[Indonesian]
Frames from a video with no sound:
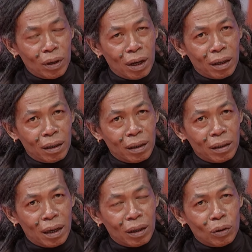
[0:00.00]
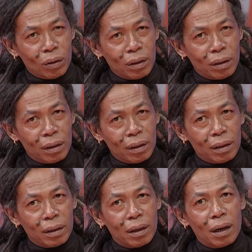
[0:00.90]
yang yang
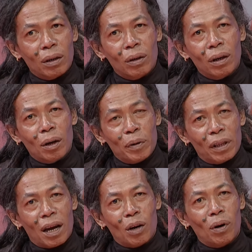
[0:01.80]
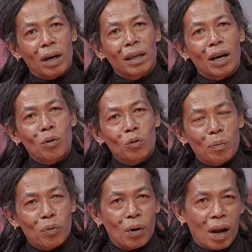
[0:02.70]
ah, lebih terharu lagi kalau
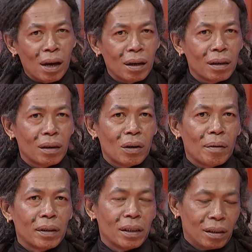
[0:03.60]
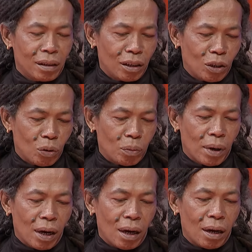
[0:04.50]
udah pulang merawat istri di
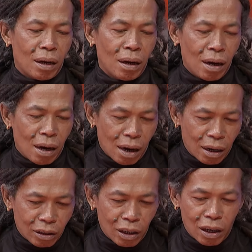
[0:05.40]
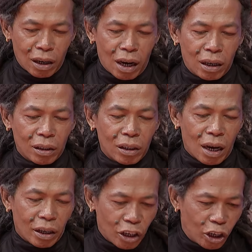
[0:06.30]
rumah, anaknya ada
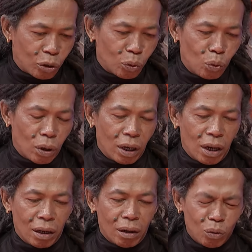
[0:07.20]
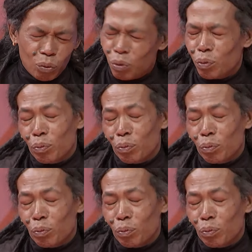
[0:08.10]
sakit, dulu ada yang aduh